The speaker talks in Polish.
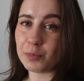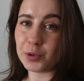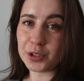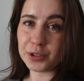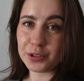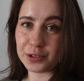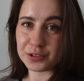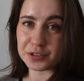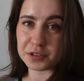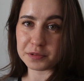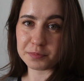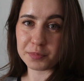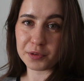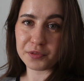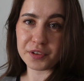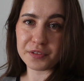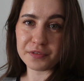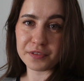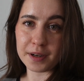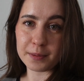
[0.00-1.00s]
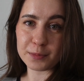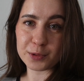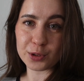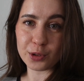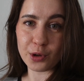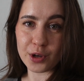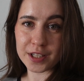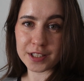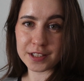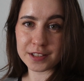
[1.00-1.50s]
Moi drodzy, powiem Wam,
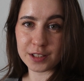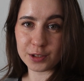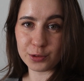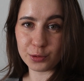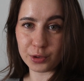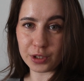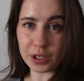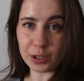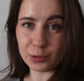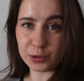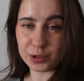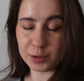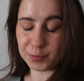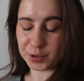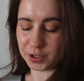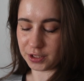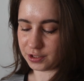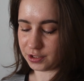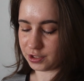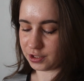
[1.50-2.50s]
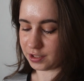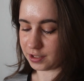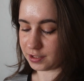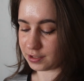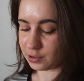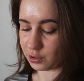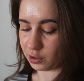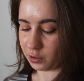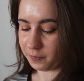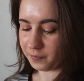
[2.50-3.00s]
co ekscytuje ludzi przed
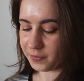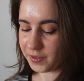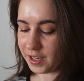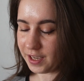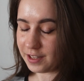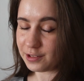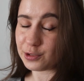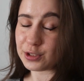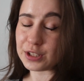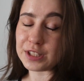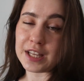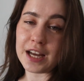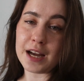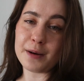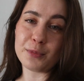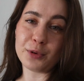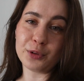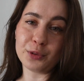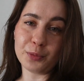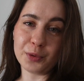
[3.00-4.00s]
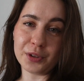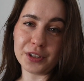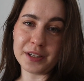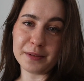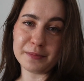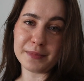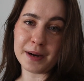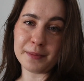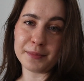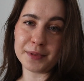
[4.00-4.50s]
30. Dostałam od
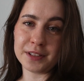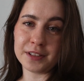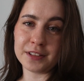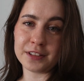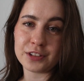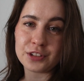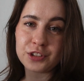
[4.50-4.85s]
mojej mamy